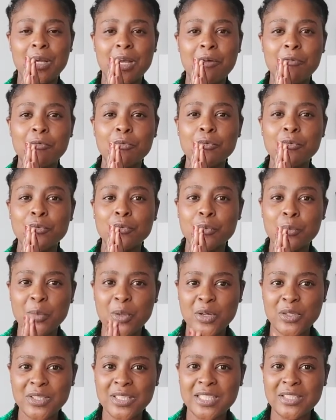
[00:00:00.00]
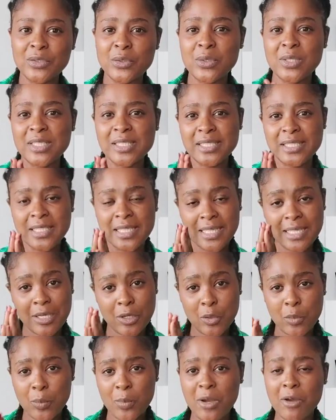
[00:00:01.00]
à vous demander de laisser
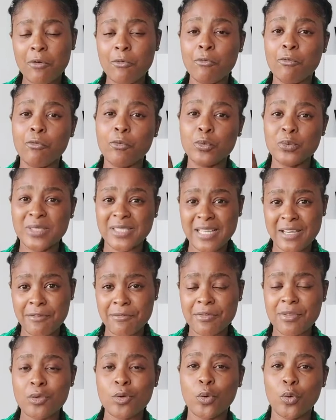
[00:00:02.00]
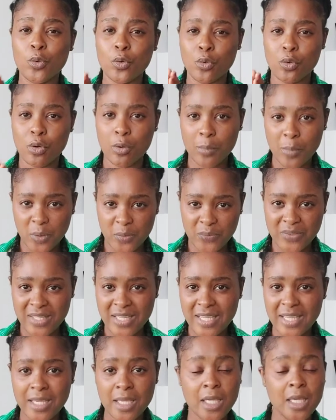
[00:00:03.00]
également vos avis en
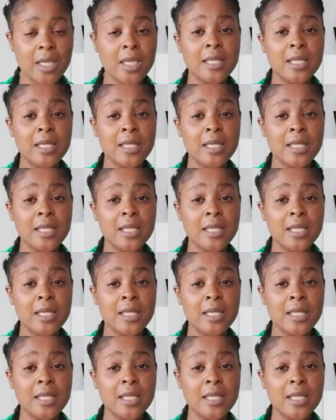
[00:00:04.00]
commentaire.